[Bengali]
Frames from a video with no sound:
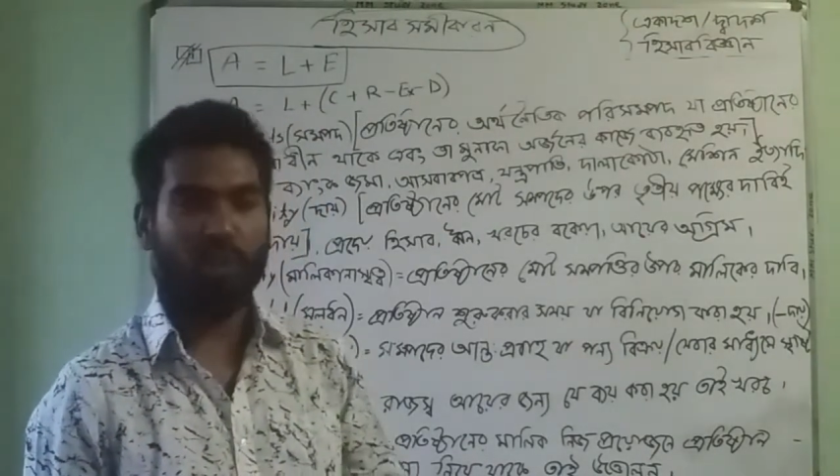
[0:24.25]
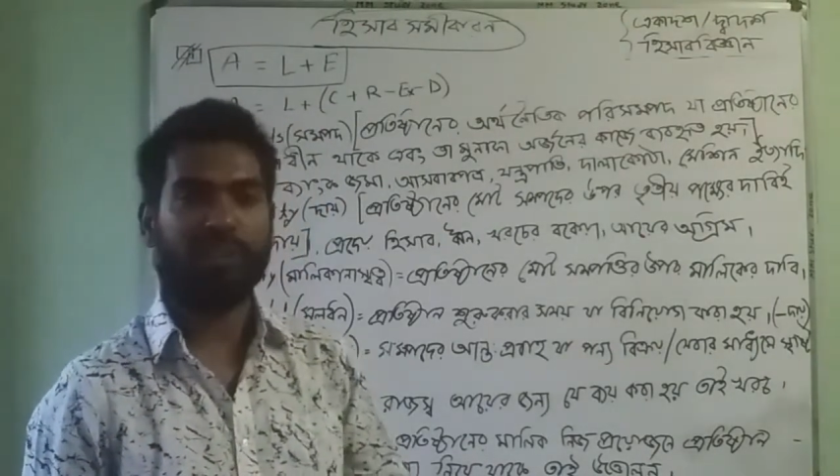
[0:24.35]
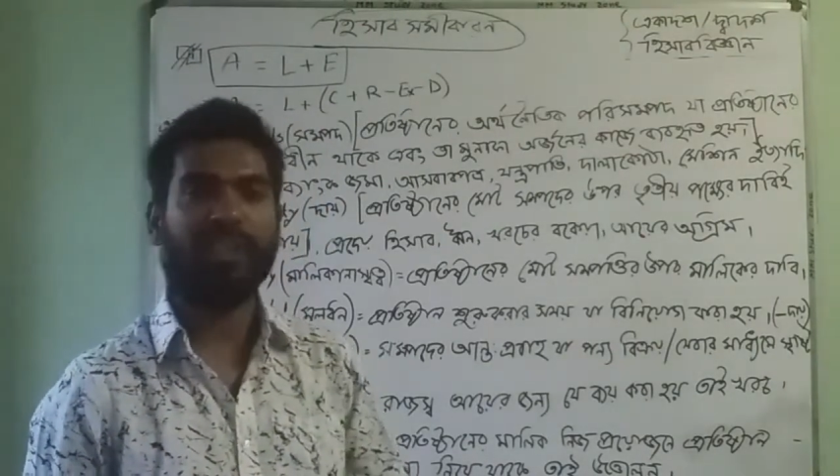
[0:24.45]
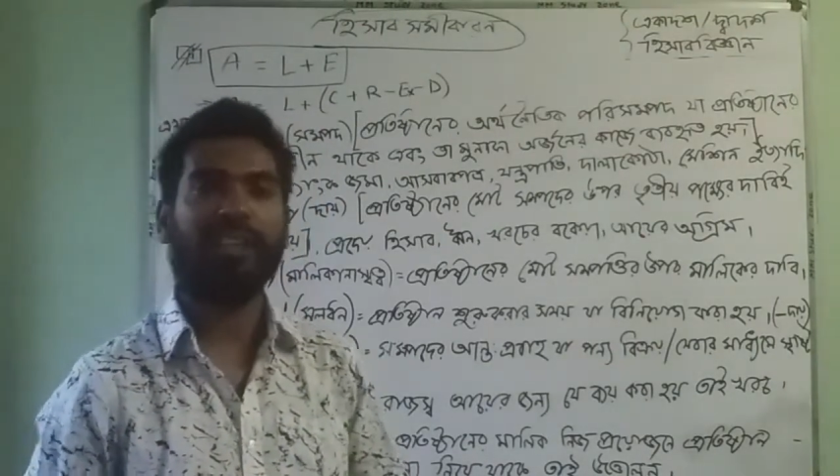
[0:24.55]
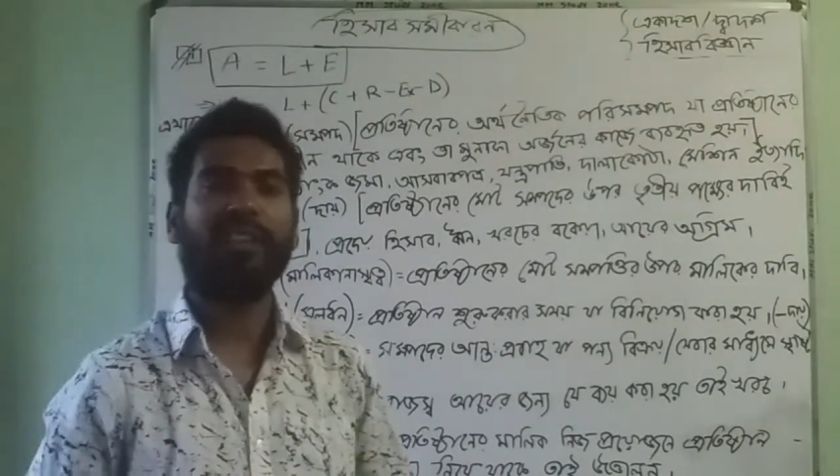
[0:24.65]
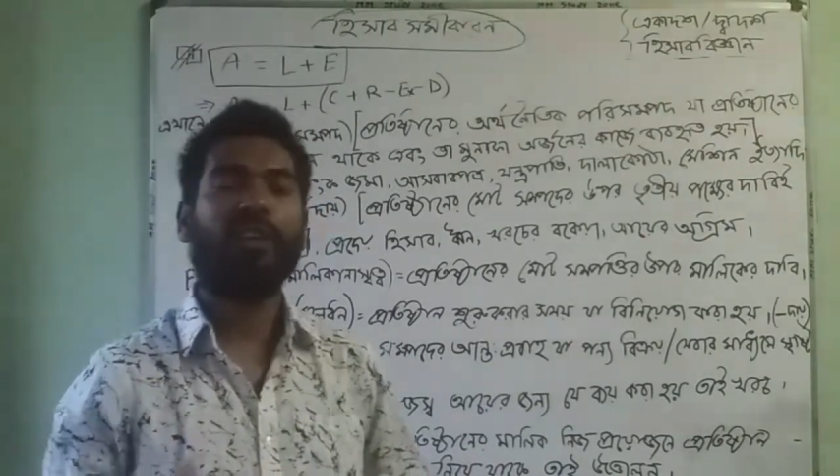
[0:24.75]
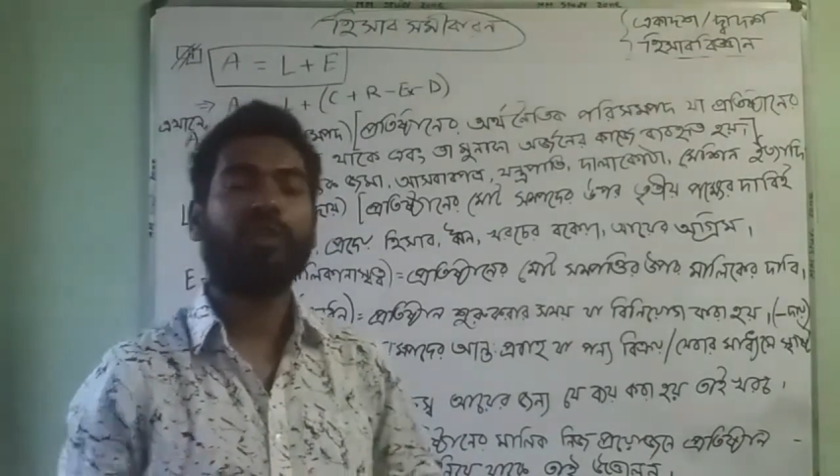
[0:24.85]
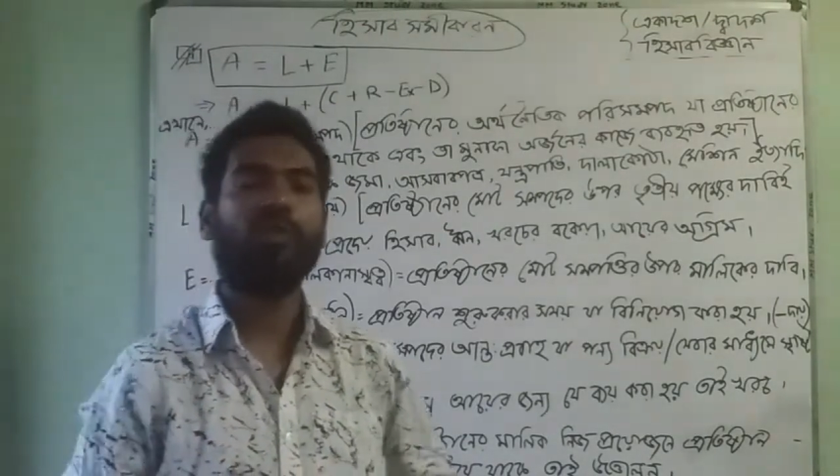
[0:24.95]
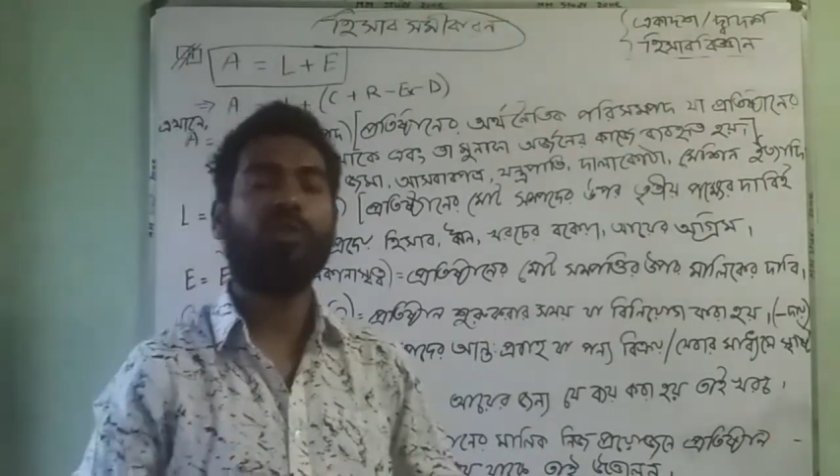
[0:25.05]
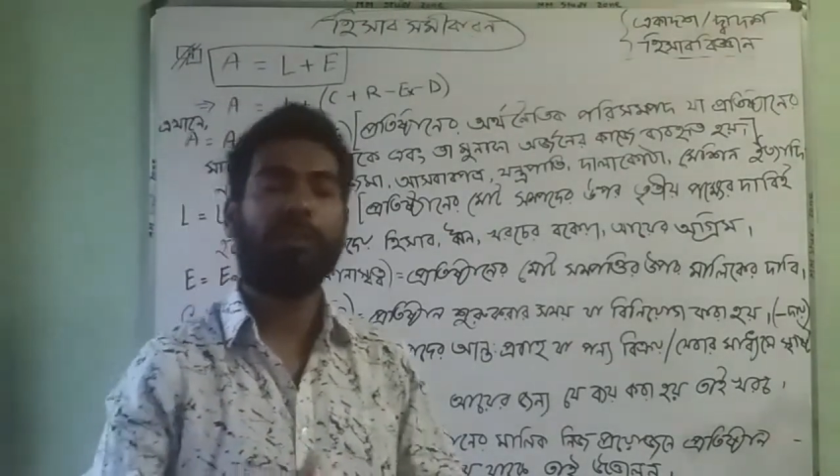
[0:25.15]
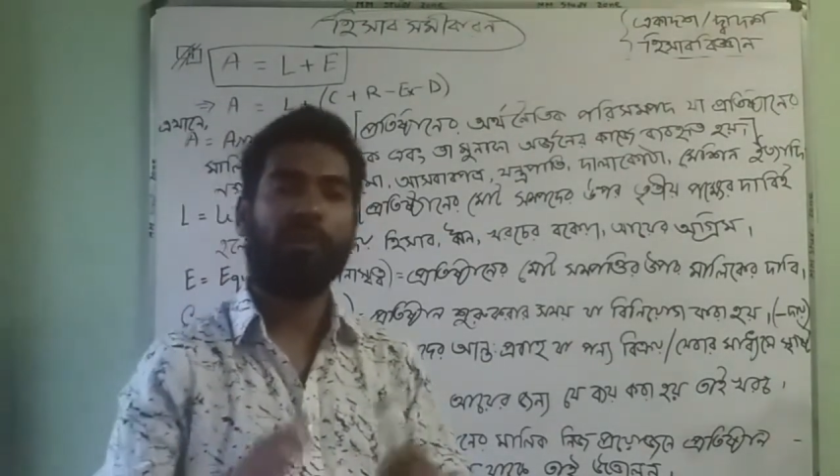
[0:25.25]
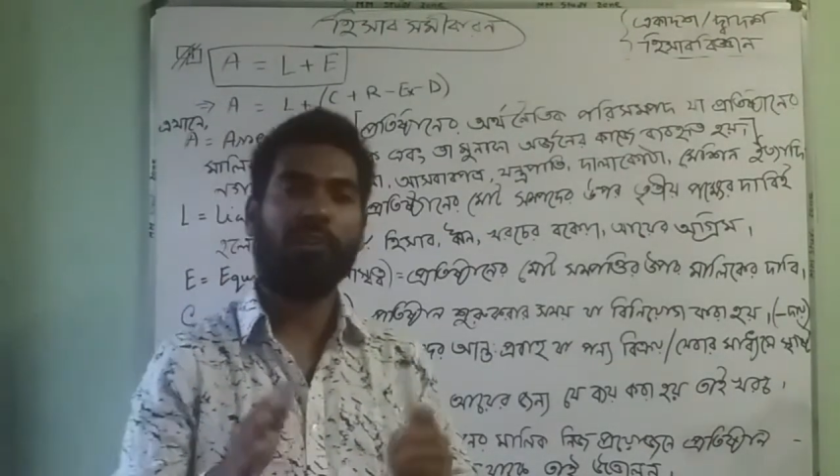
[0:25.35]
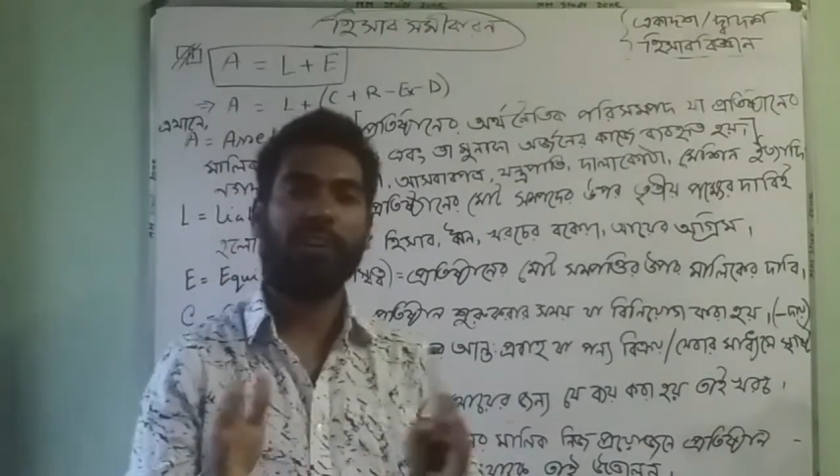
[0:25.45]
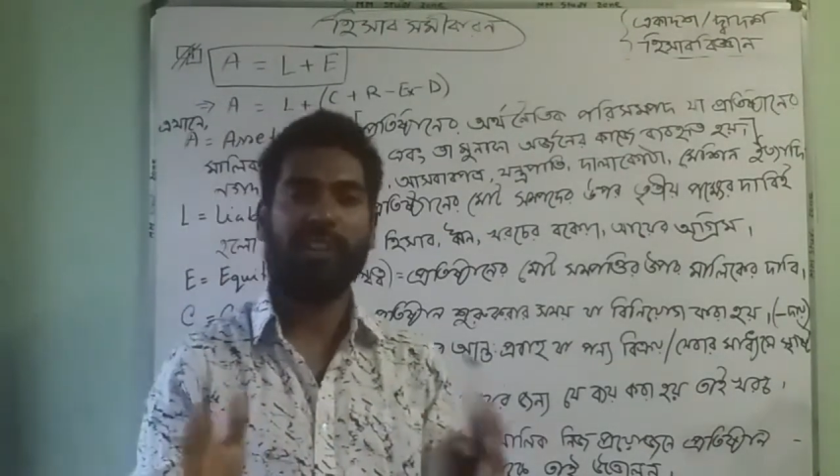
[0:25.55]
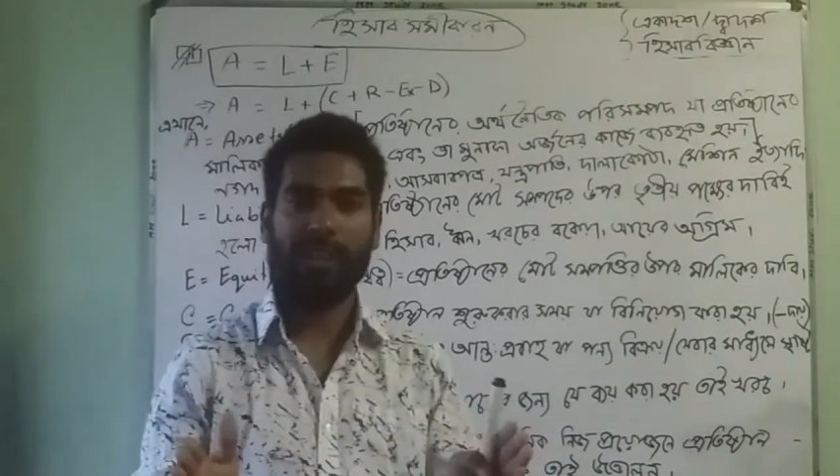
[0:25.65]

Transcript: অর্থাৎ দুটো পক্ষ কি